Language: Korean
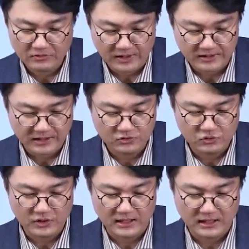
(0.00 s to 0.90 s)
굉장히
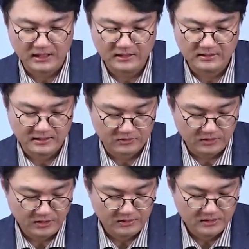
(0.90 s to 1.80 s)
중요하다 이런
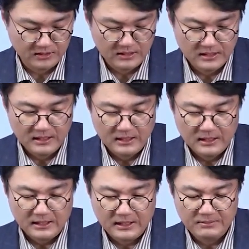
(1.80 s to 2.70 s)
얘기고요.
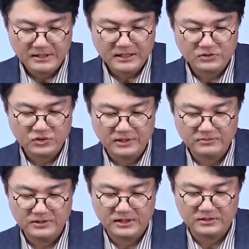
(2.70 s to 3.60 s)
이미 제출의
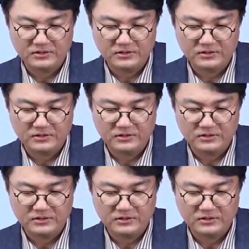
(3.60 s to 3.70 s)
문제이죠.